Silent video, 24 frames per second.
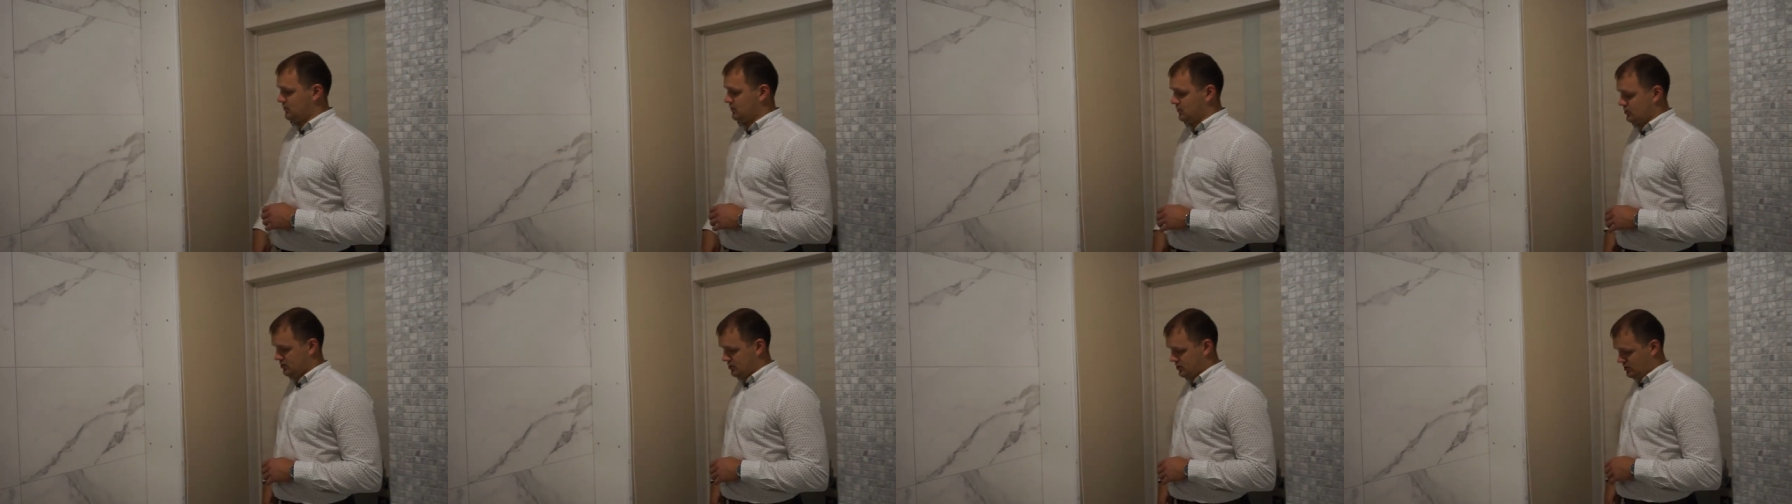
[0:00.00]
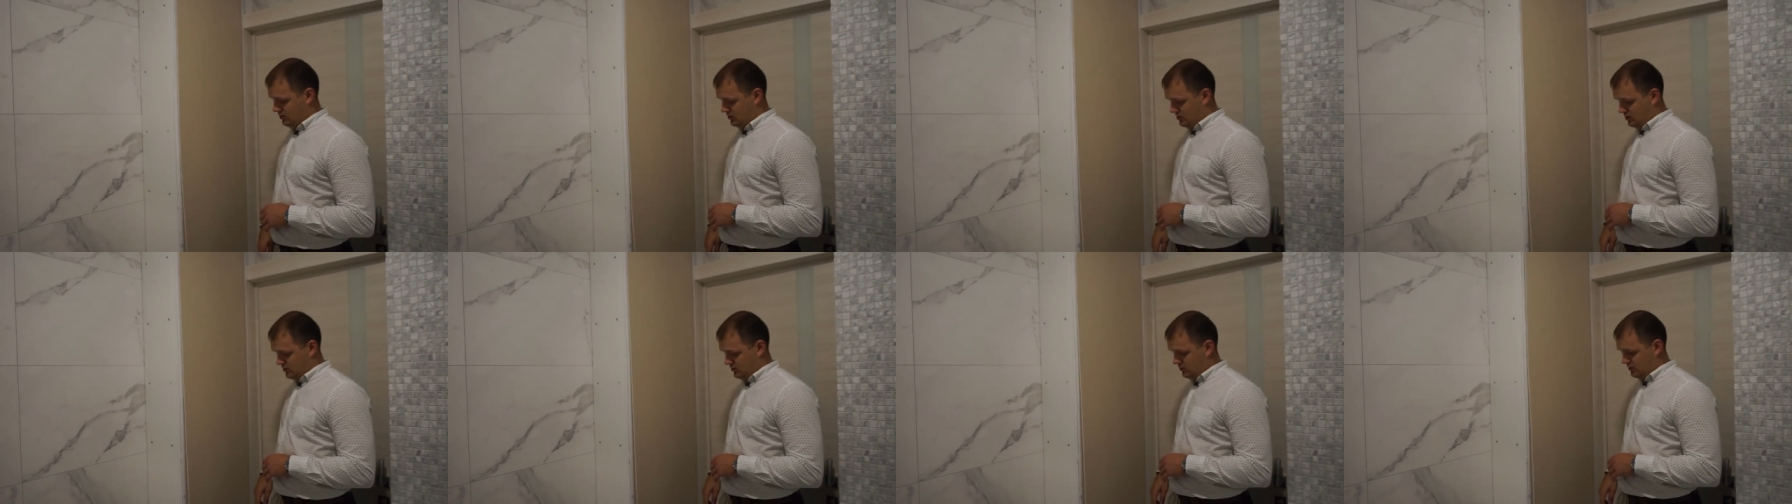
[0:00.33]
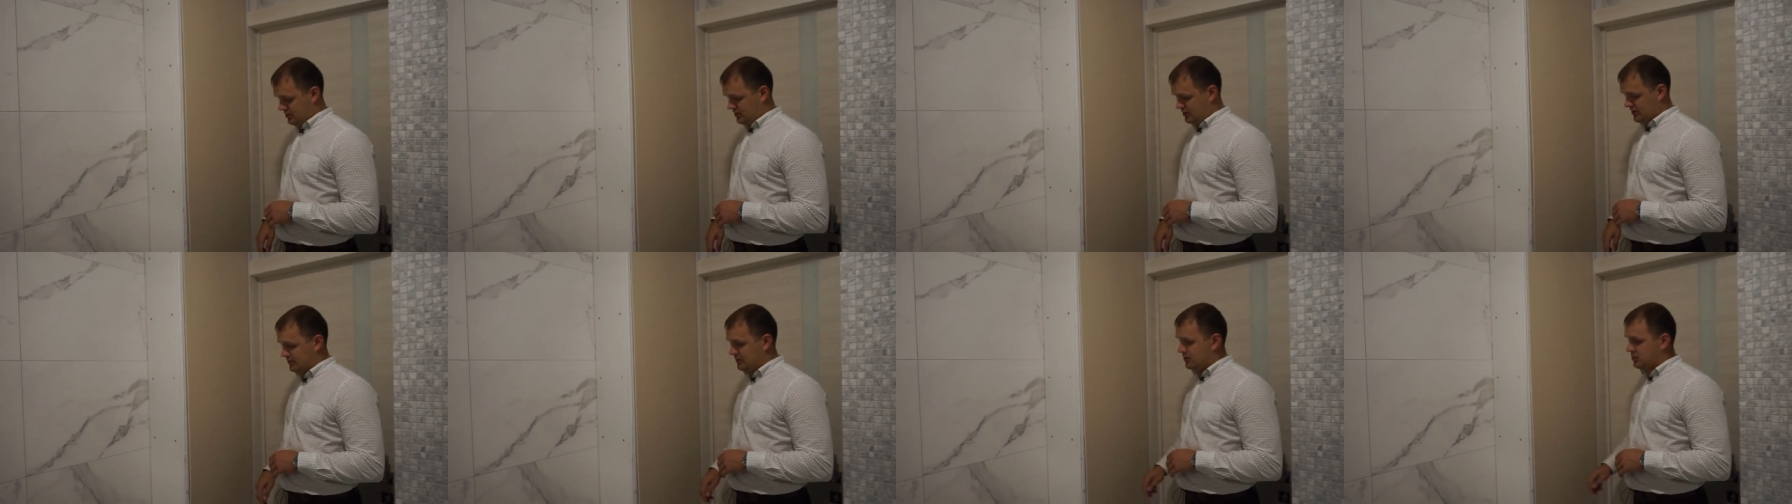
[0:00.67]
вот такой
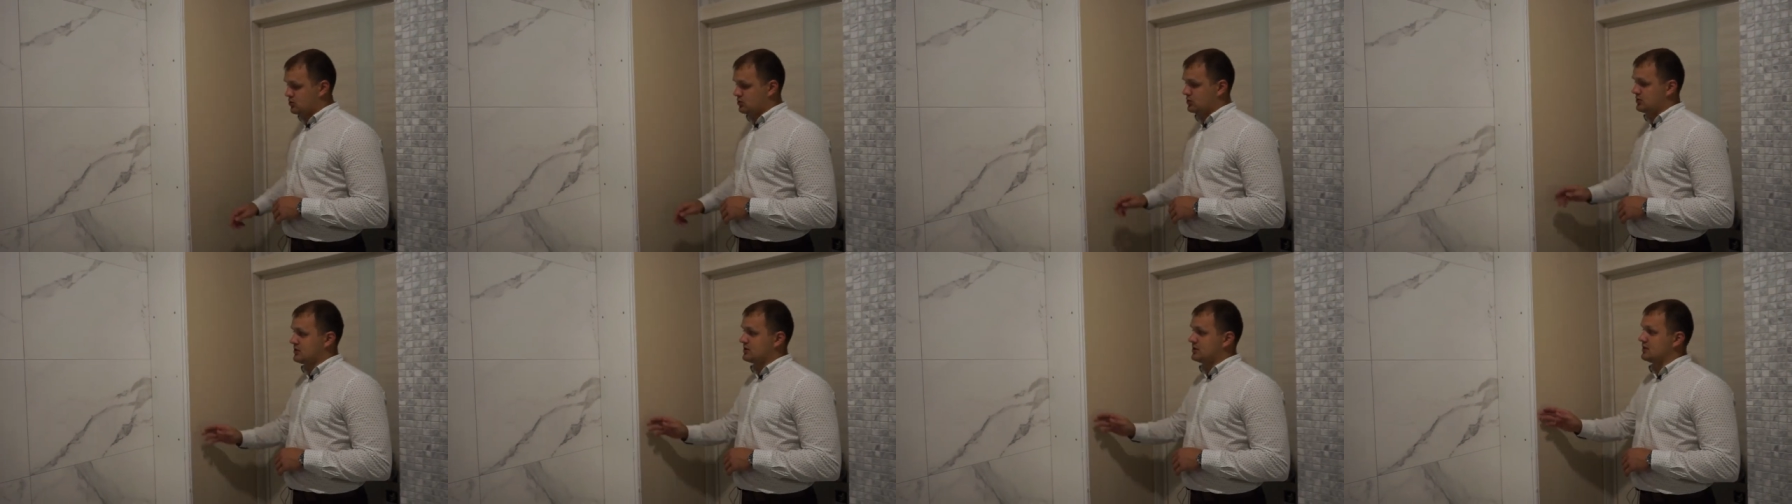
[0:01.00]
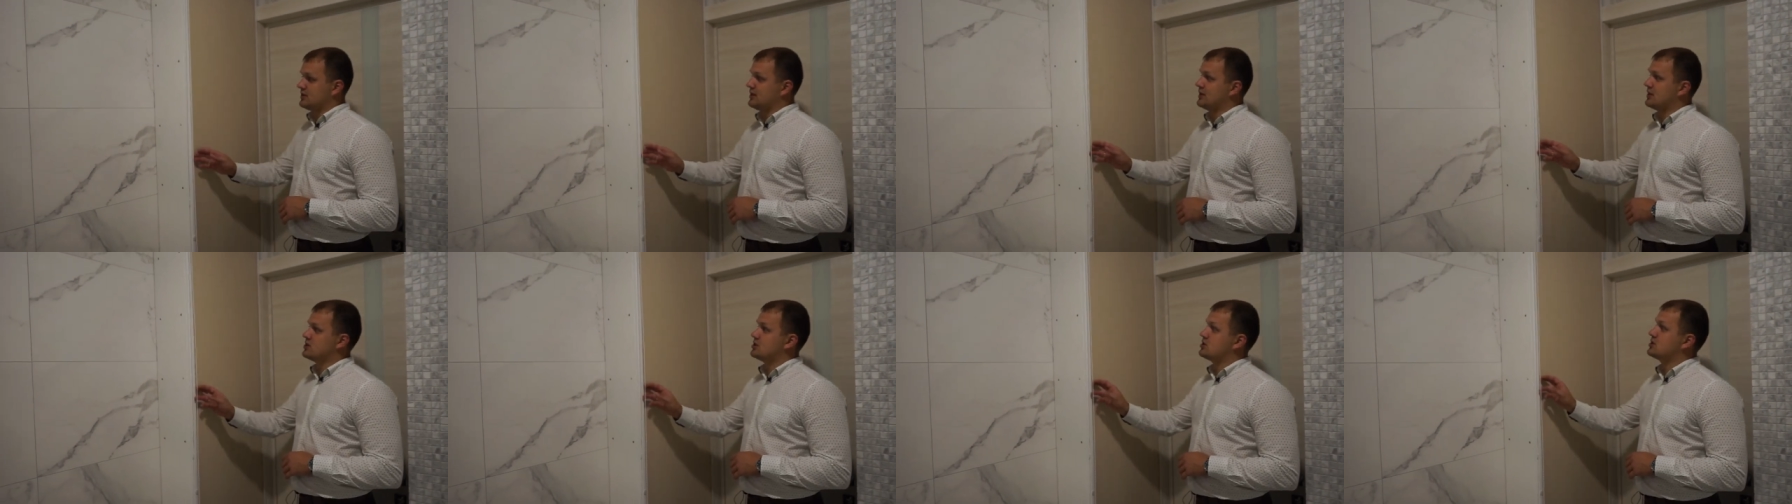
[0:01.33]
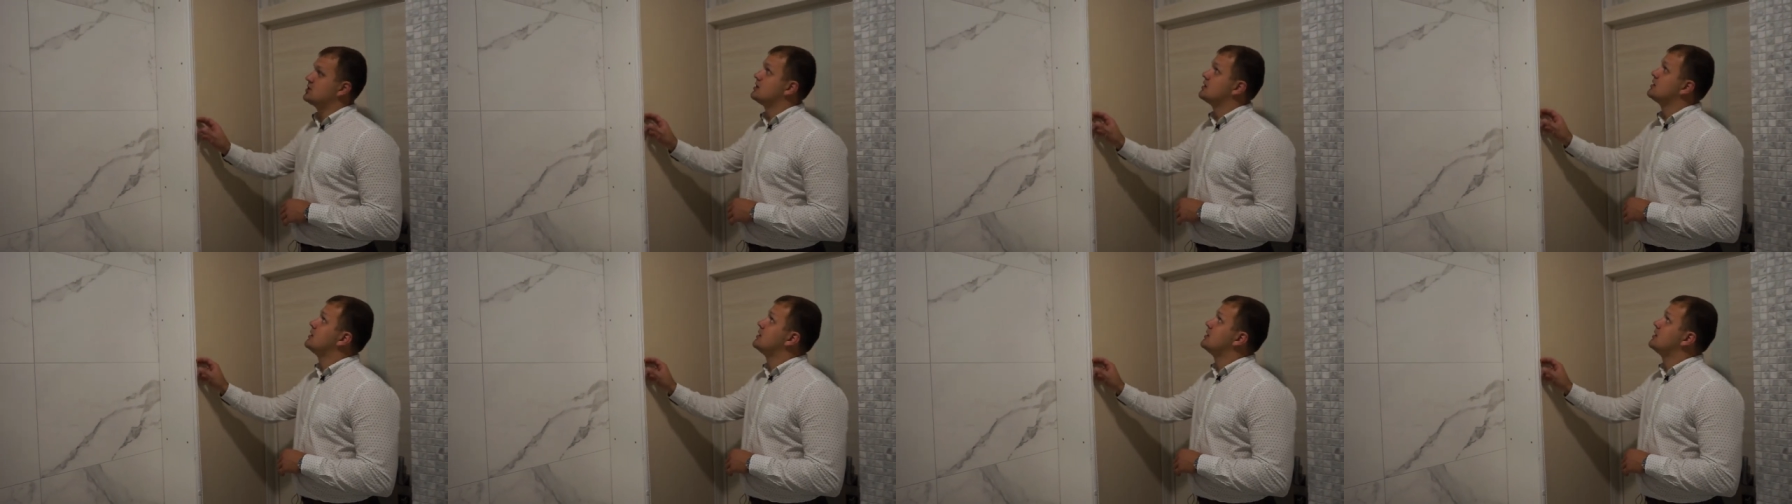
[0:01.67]
вот небольшой стеллаж –